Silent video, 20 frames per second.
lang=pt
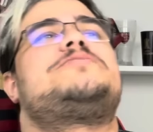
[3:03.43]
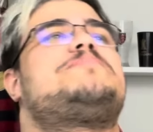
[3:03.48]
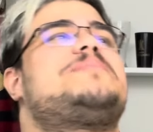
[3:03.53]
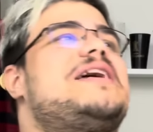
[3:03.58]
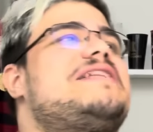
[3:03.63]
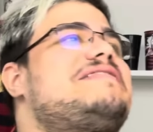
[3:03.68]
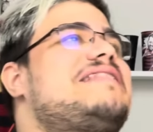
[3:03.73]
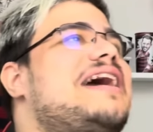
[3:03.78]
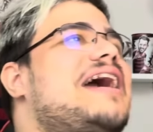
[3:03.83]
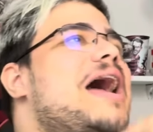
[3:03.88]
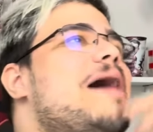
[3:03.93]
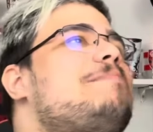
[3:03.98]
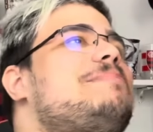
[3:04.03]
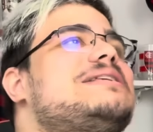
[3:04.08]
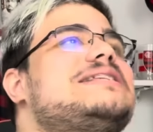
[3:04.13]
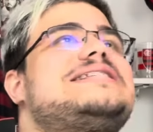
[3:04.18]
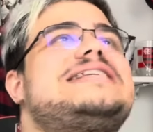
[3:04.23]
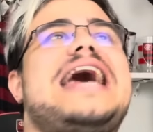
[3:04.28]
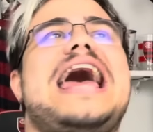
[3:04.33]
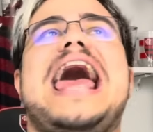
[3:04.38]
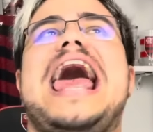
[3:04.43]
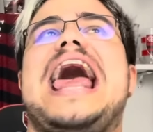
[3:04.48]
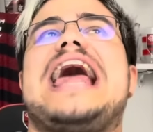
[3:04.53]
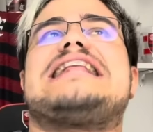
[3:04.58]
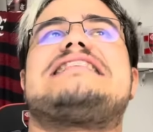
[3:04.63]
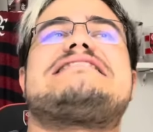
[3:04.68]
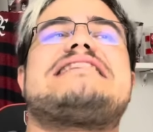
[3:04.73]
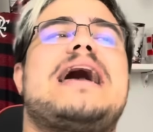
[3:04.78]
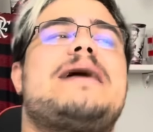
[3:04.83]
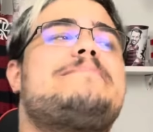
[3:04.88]
porque tem
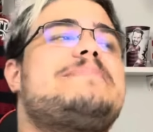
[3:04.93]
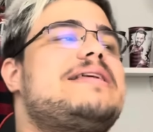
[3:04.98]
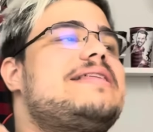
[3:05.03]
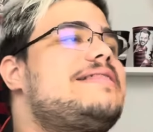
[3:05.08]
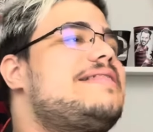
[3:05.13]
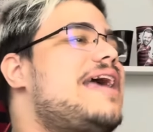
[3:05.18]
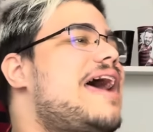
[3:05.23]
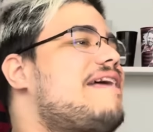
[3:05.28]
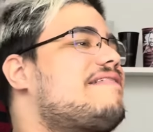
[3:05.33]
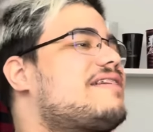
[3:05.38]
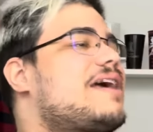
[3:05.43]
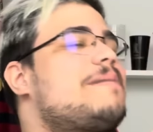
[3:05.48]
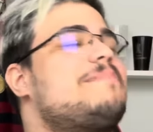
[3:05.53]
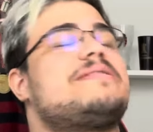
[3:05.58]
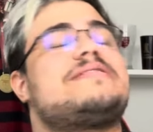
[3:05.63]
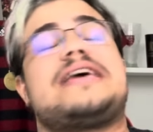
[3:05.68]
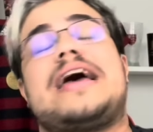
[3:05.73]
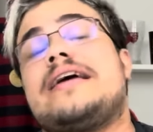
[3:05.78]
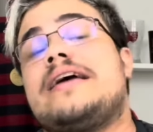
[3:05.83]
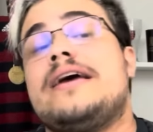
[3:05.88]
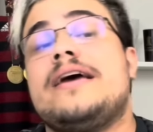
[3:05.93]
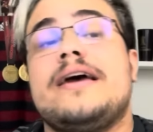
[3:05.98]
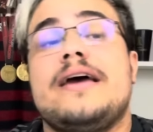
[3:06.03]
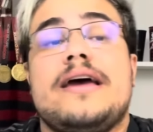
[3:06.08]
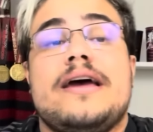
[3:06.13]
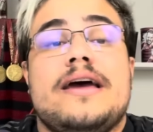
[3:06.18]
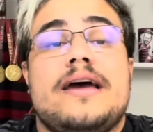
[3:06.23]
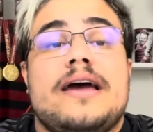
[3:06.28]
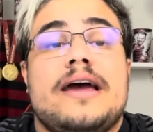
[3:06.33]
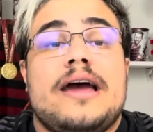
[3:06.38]
Gabizete, Gabizete, Gabizete.
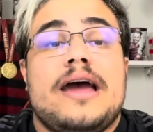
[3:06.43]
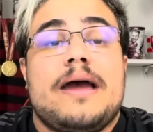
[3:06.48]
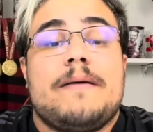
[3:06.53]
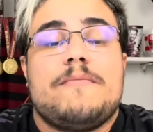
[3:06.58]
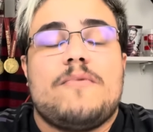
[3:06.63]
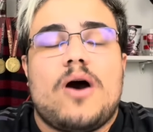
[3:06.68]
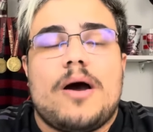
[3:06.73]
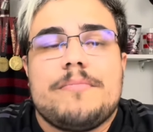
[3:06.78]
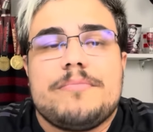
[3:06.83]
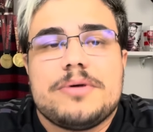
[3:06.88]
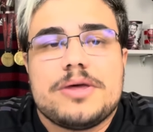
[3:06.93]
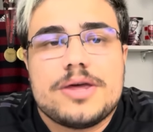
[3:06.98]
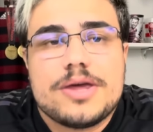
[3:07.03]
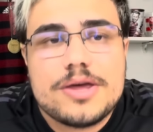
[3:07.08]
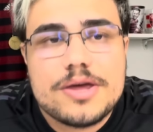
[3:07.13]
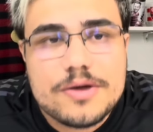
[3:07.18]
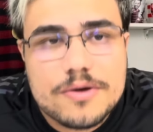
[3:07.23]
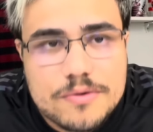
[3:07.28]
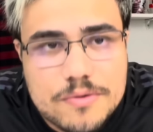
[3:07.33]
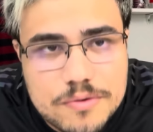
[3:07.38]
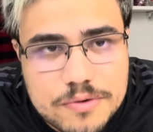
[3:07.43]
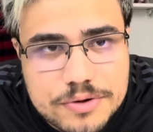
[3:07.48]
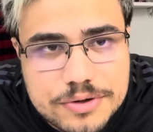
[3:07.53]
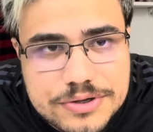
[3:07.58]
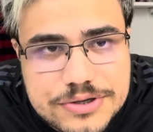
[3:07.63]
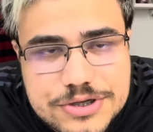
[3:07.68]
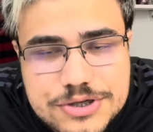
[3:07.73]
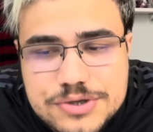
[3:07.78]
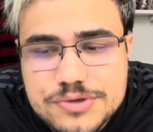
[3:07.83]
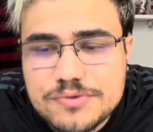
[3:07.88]
Meu amigo,
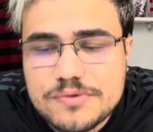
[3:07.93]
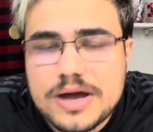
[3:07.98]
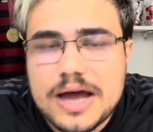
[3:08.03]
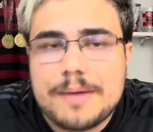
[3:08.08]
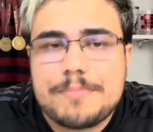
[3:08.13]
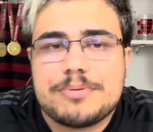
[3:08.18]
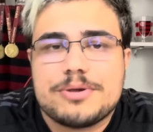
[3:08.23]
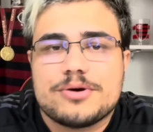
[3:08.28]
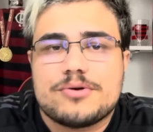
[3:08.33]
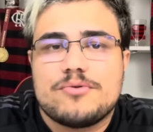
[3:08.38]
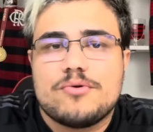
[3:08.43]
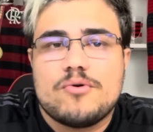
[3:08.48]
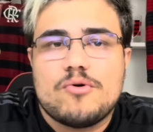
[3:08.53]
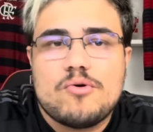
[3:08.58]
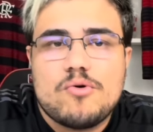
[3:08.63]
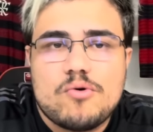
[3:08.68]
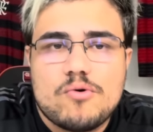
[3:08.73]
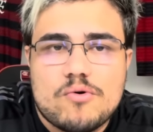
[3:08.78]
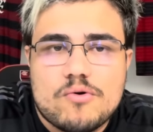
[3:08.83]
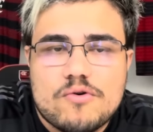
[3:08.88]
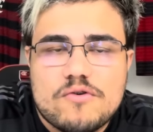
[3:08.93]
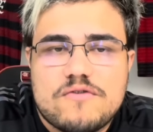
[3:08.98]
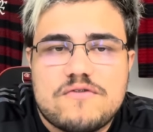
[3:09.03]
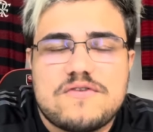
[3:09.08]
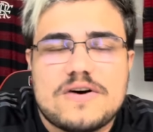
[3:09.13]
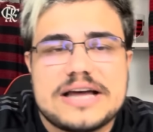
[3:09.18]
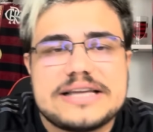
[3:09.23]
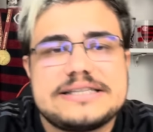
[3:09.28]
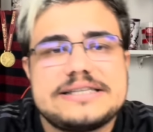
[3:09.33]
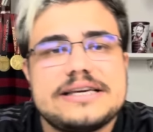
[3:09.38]
se o Gabigol
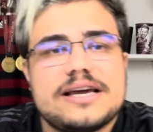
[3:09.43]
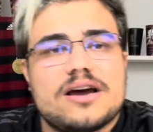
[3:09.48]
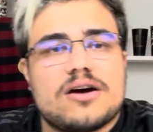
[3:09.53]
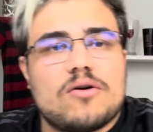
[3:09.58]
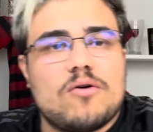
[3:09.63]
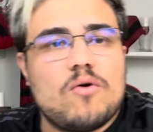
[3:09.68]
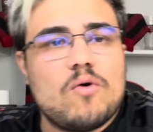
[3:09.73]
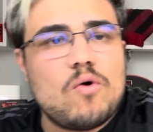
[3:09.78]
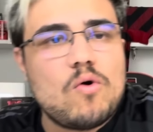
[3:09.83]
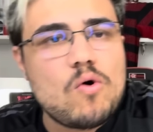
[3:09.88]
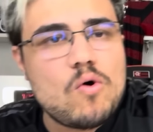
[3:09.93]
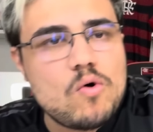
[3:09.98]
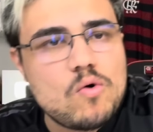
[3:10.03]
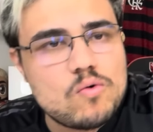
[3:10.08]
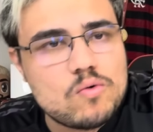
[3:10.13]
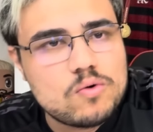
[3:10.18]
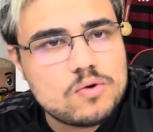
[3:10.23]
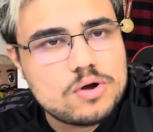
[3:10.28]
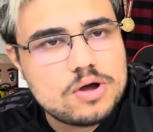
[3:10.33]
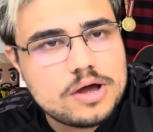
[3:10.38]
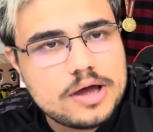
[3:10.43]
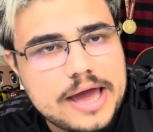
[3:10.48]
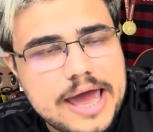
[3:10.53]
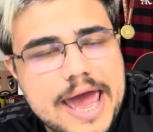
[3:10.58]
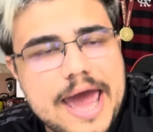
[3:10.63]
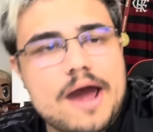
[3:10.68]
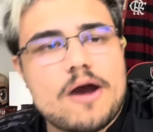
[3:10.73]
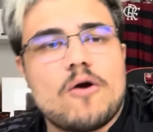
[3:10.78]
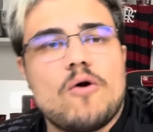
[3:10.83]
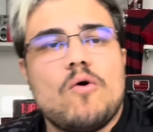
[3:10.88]
fazer gol
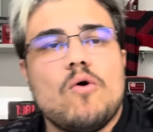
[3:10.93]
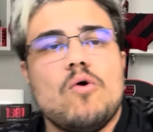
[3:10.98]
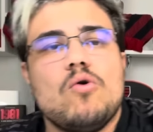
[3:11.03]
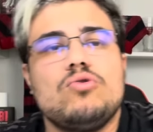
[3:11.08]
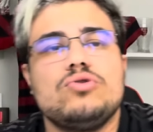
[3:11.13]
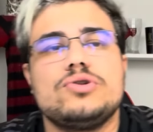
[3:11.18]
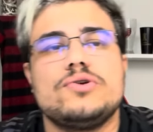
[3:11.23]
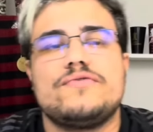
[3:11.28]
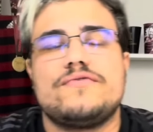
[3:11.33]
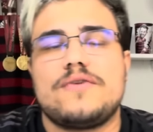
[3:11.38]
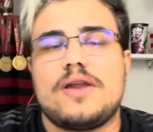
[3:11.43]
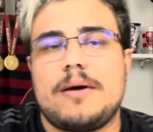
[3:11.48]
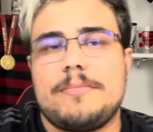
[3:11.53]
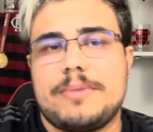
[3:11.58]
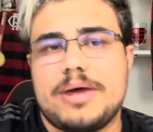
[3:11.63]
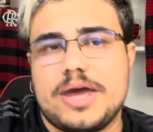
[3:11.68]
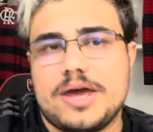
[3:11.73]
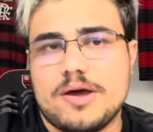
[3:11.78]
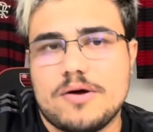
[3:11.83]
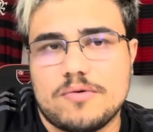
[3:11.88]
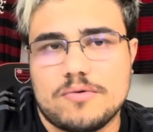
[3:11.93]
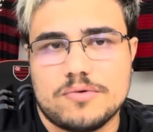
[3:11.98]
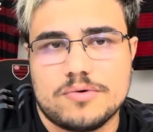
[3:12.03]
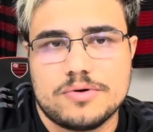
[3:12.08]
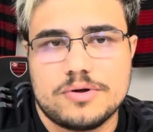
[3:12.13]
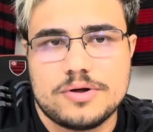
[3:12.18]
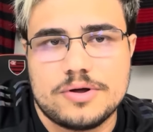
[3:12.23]
é gol do Flamengo.